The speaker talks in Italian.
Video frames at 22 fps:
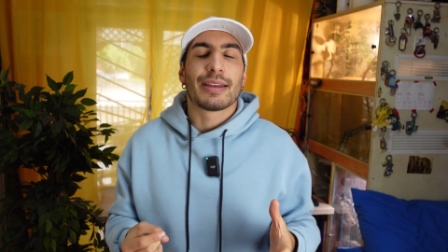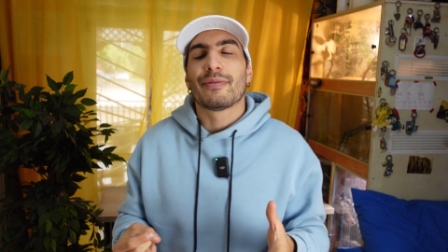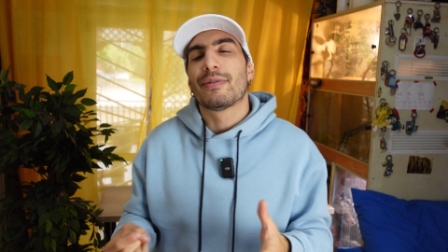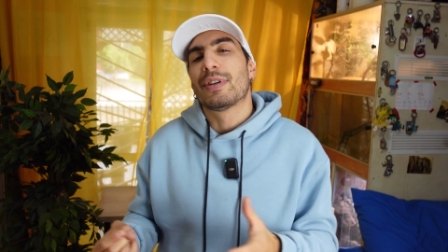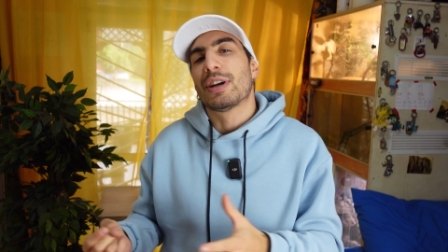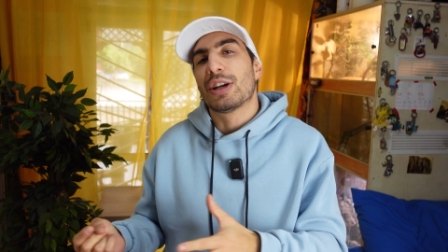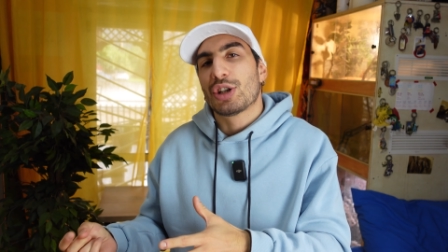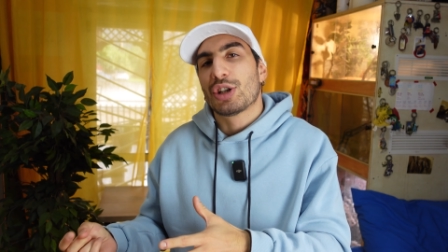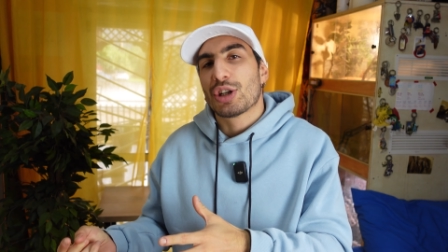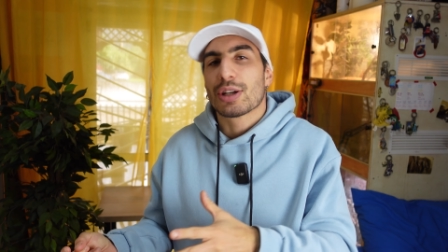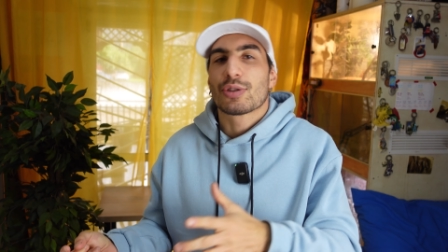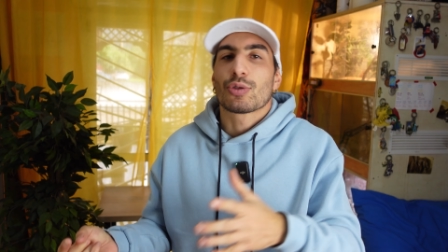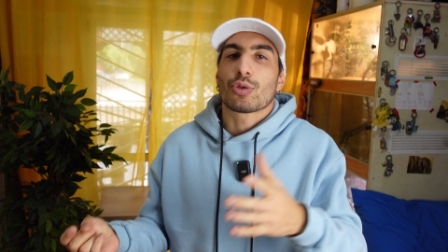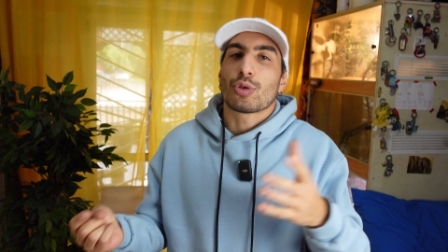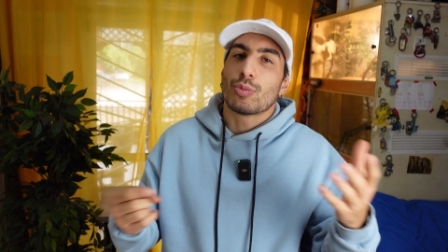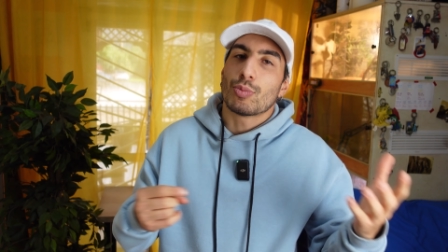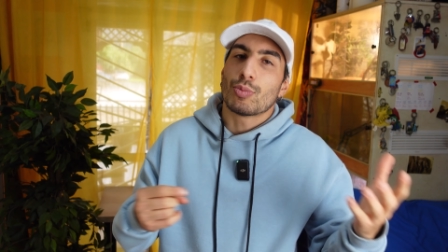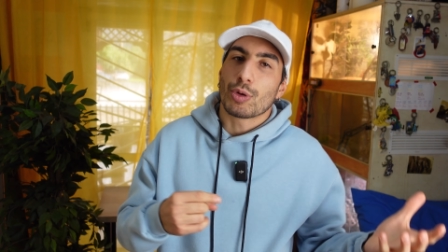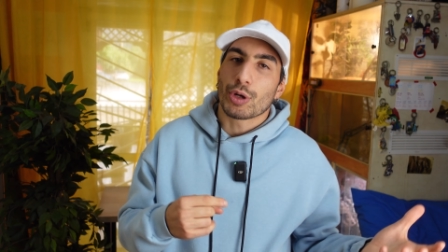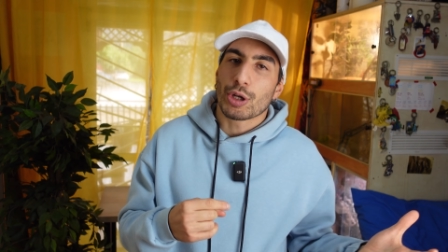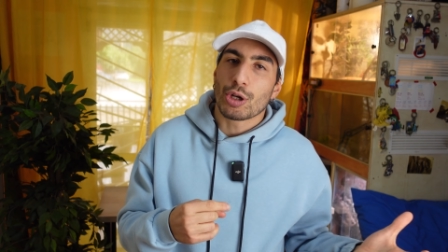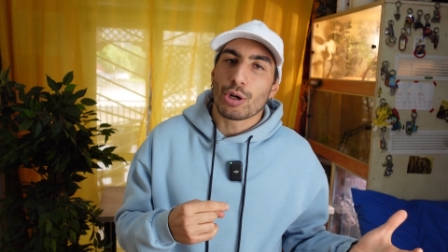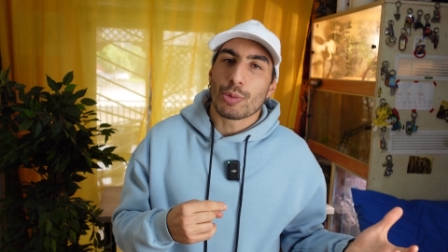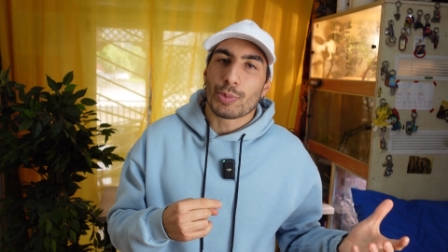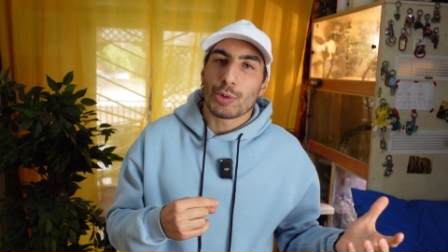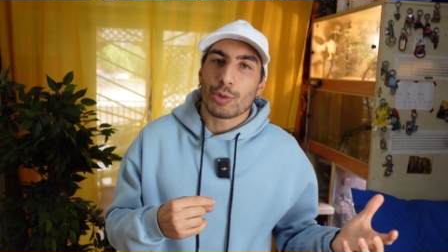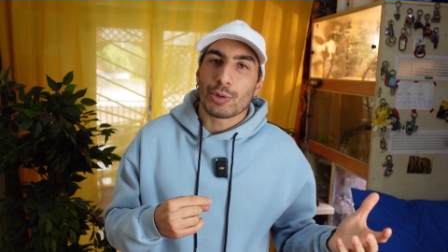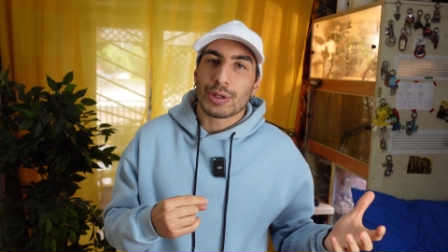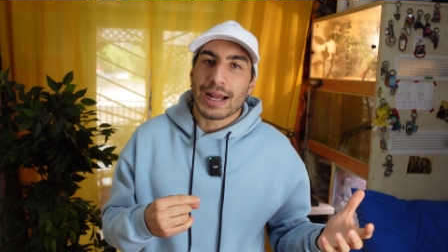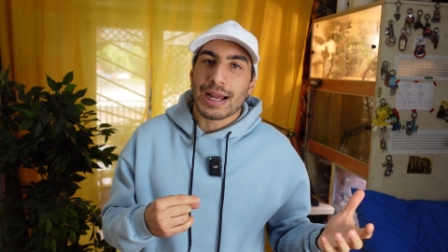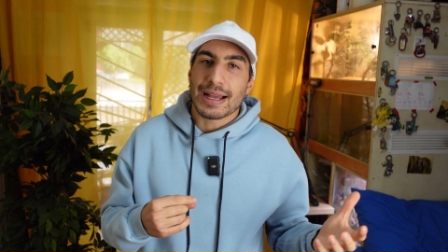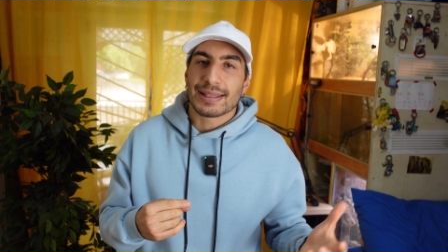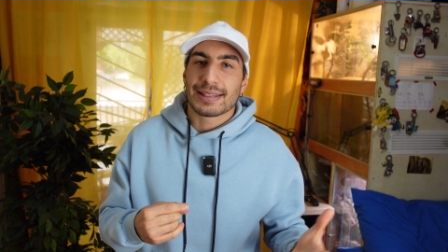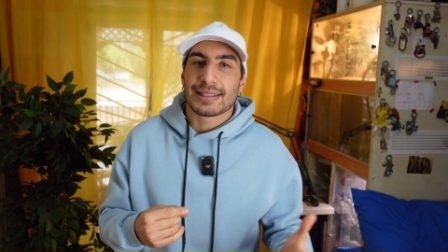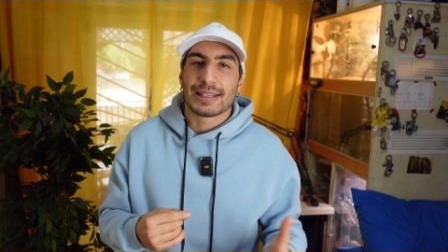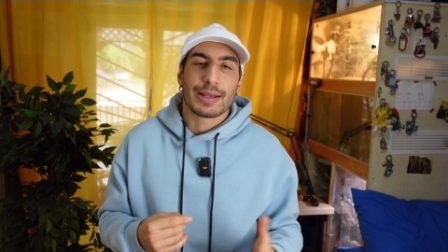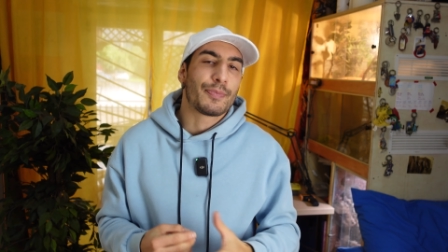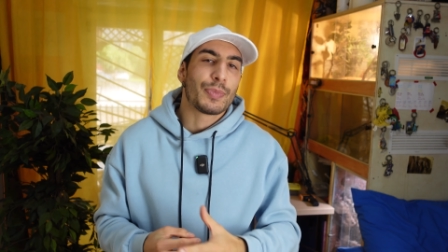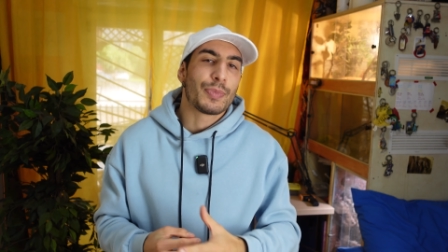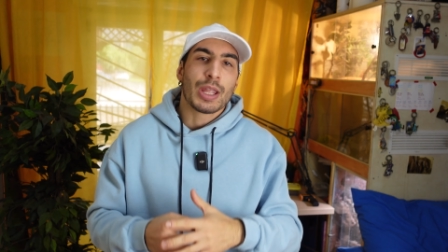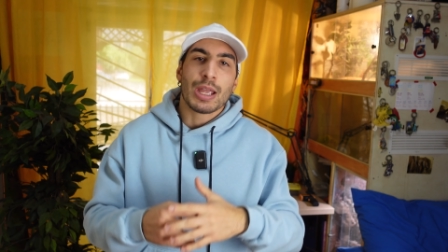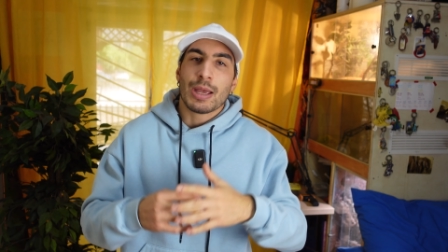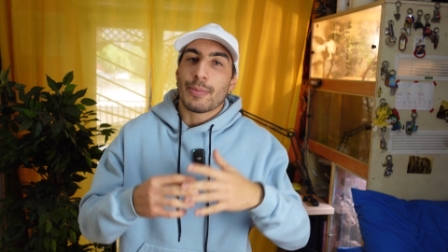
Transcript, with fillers: invece sono un pochino più grasse,